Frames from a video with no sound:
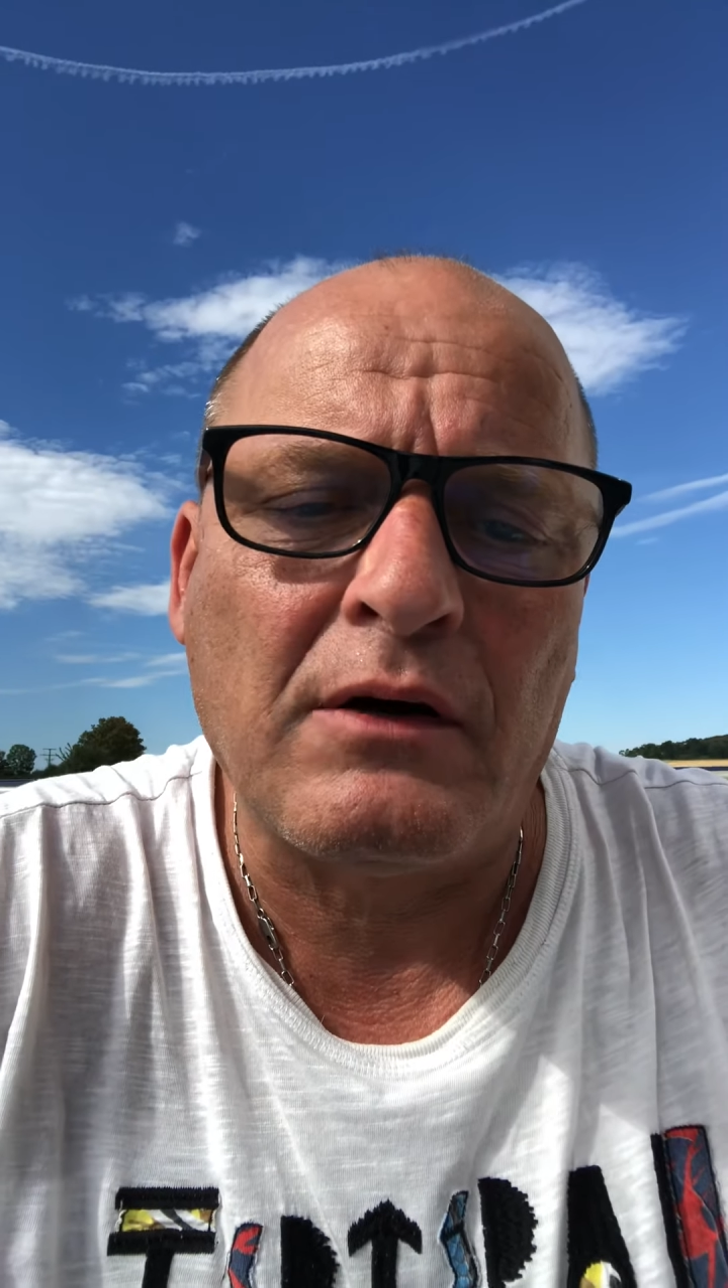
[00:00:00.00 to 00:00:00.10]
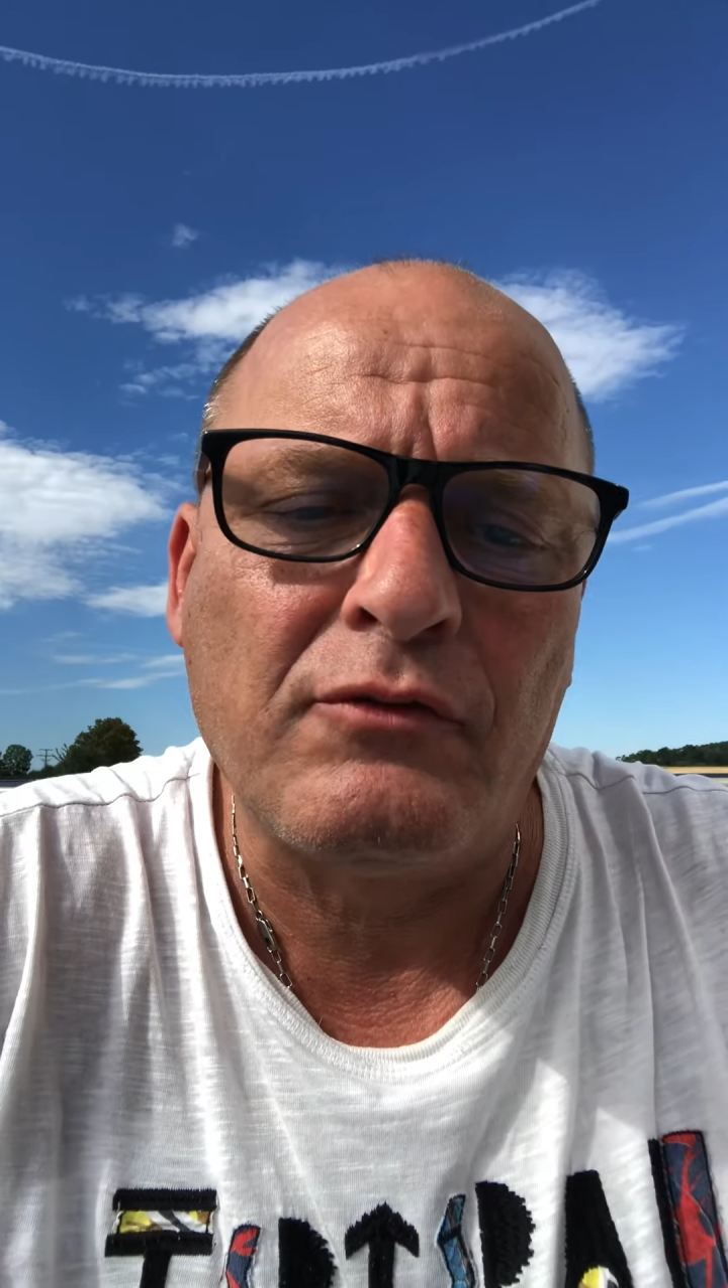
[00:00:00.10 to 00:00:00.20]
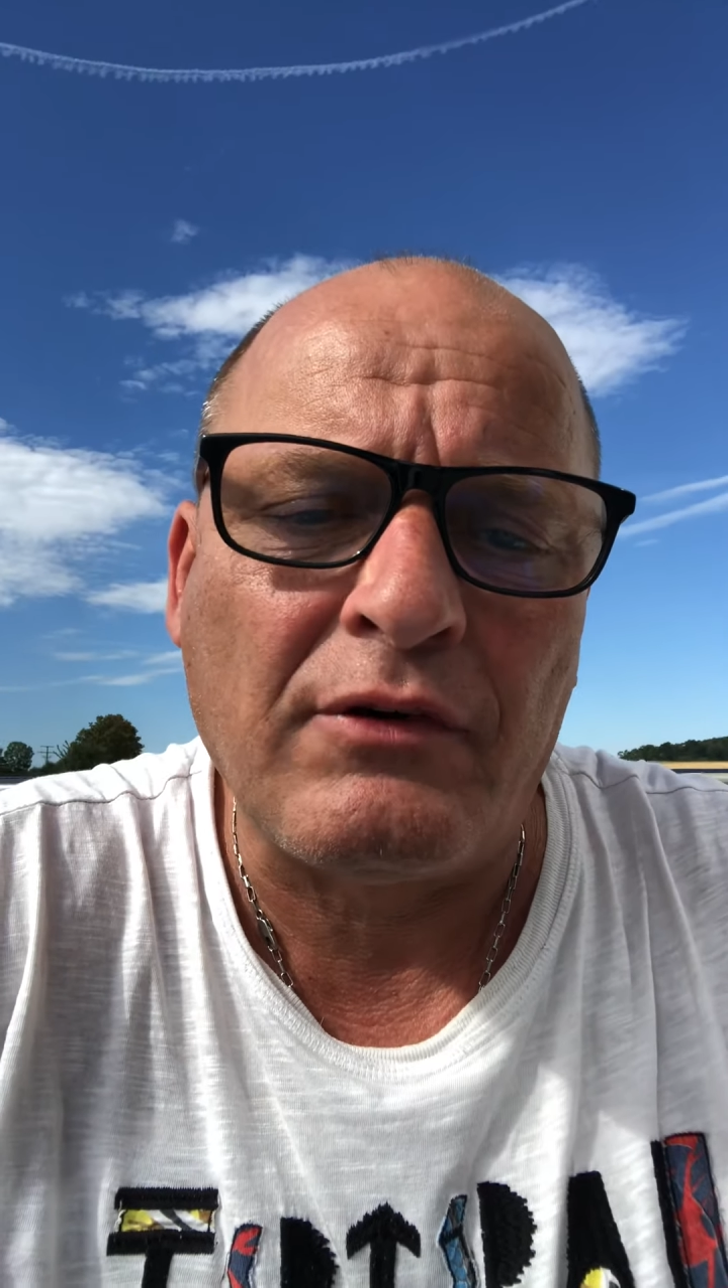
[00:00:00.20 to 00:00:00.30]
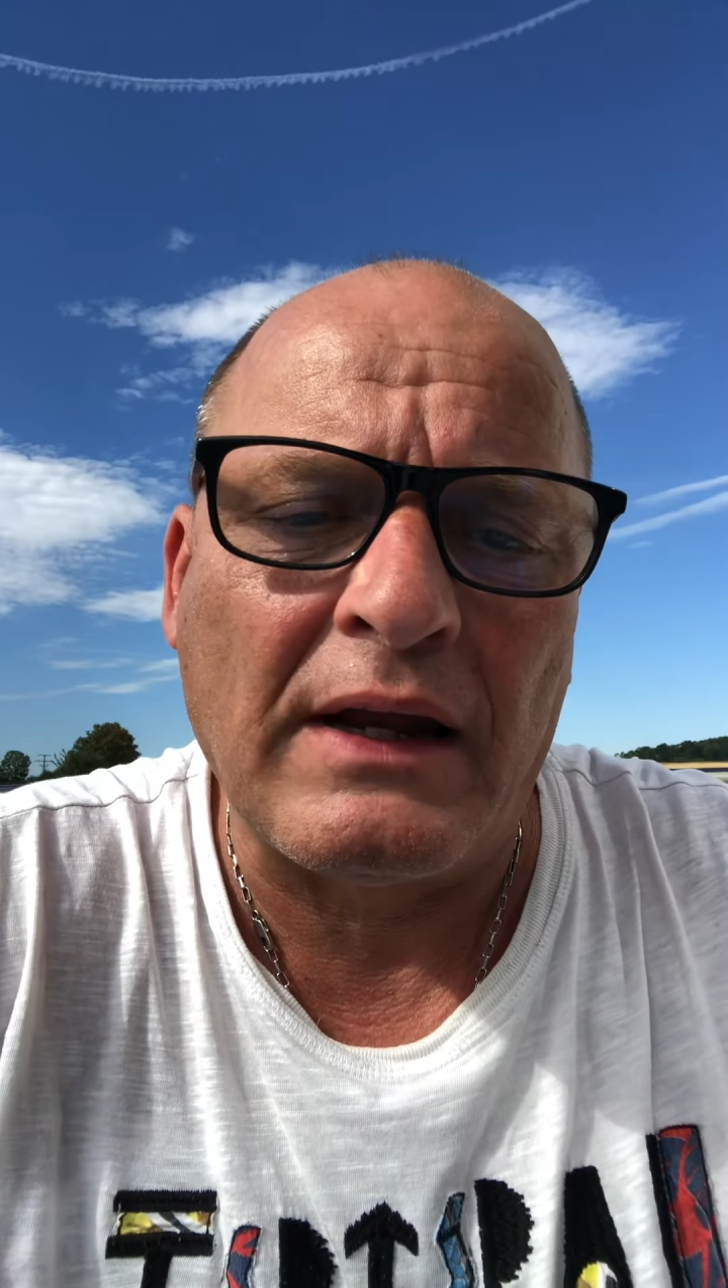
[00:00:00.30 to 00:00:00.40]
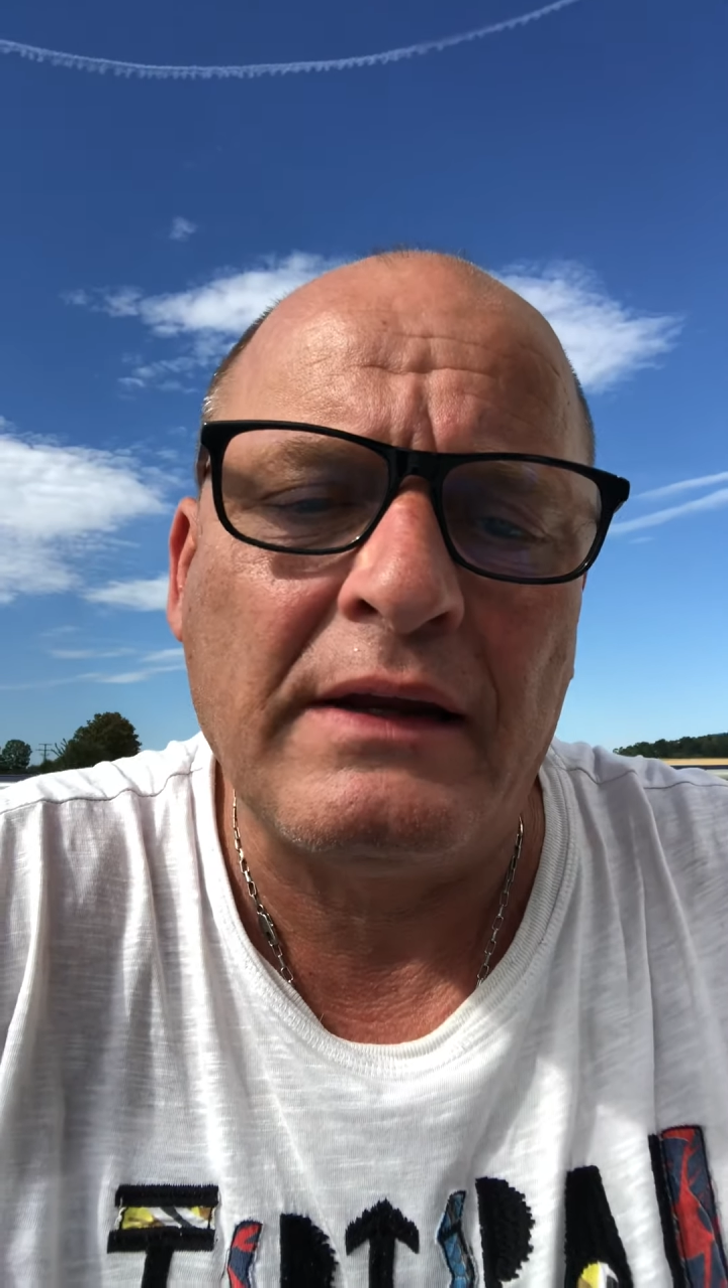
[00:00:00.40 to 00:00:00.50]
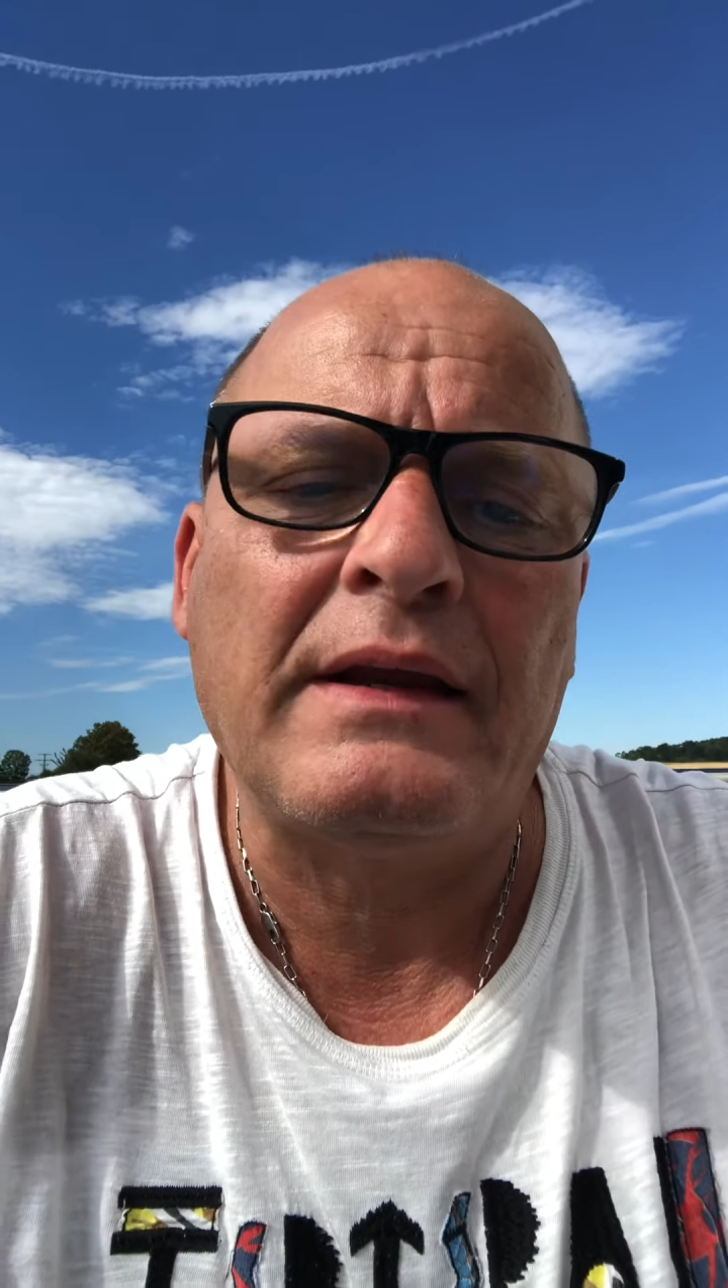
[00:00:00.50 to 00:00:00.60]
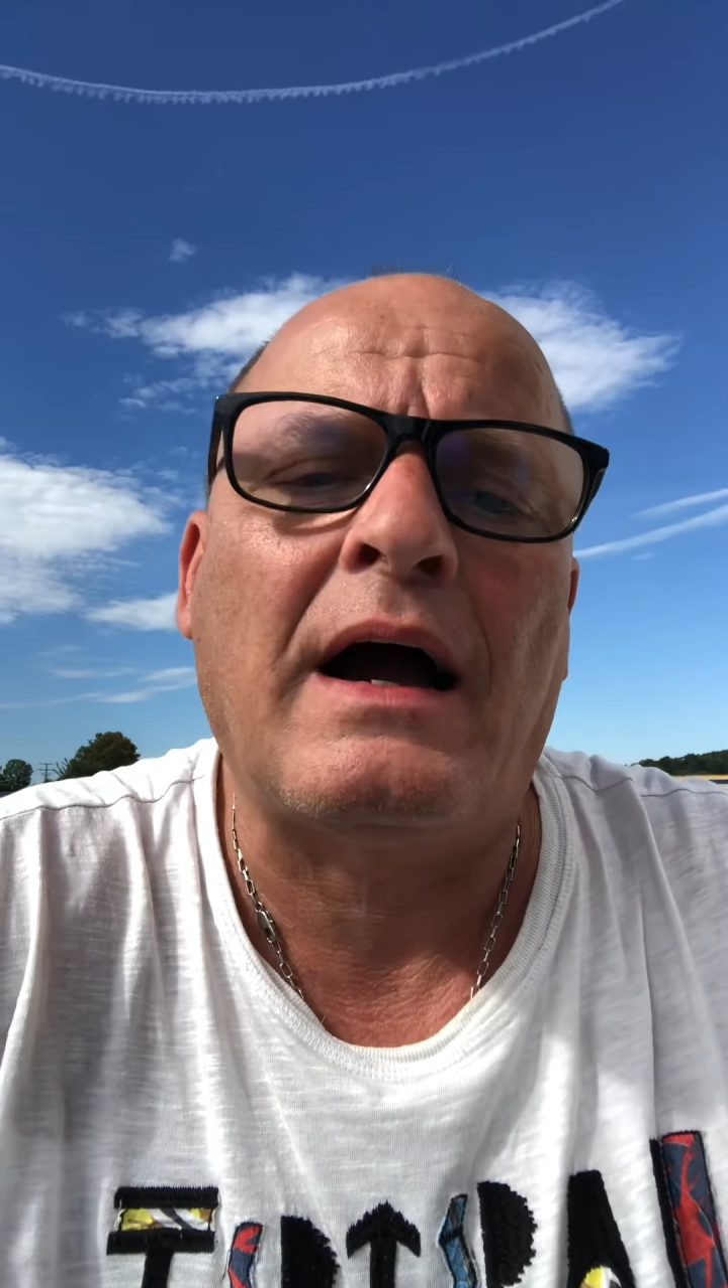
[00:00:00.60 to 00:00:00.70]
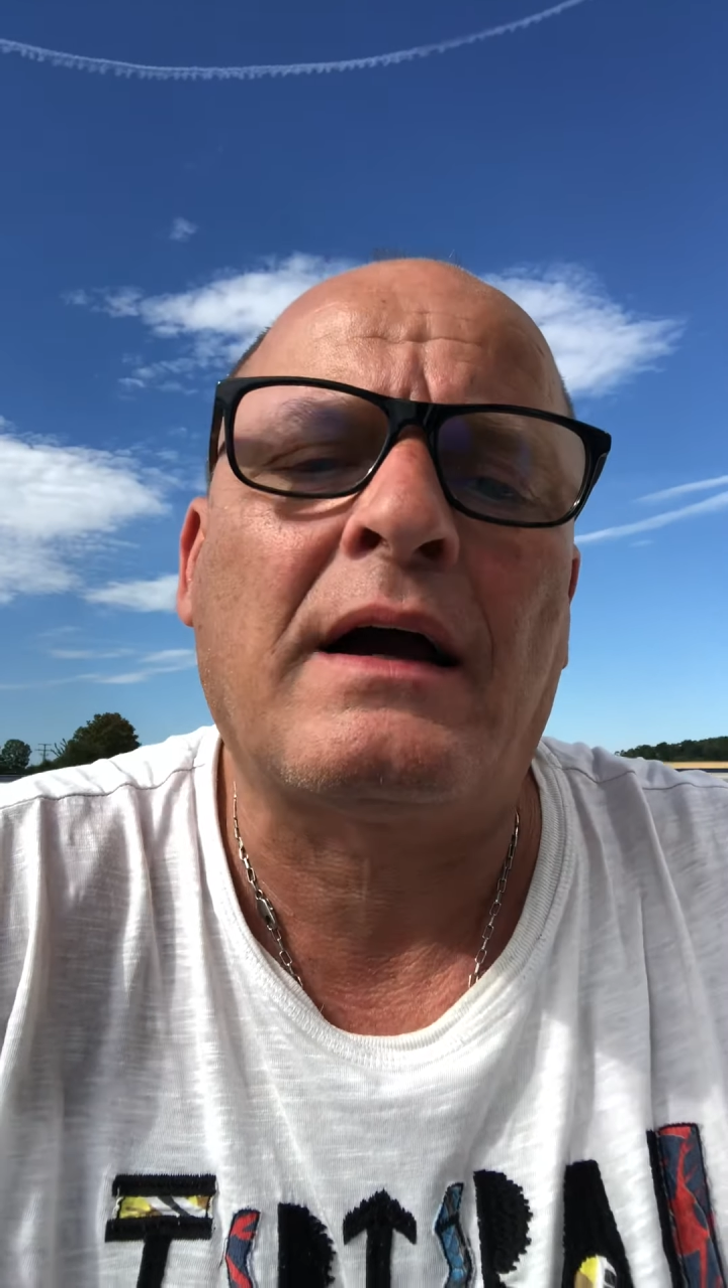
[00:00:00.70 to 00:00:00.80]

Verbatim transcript: auf fallende